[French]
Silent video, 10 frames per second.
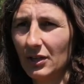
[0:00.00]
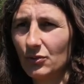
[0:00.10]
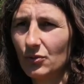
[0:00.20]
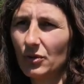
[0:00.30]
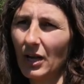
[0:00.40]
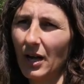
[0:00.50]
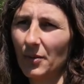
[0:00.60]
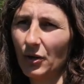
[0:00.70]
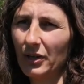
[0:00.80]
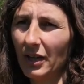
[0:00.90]
Du coup, il y a
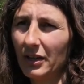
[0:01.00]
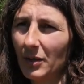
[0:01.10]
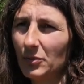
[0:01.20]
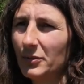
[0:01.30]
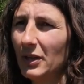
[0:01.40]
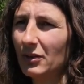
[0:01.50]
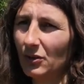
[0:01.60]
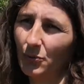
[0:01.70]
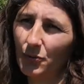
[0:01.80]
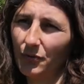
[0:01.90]
moins d'enherbement
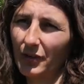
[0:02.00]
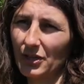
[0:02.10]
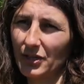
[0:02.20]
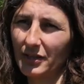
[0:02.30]
euh, pour le verger,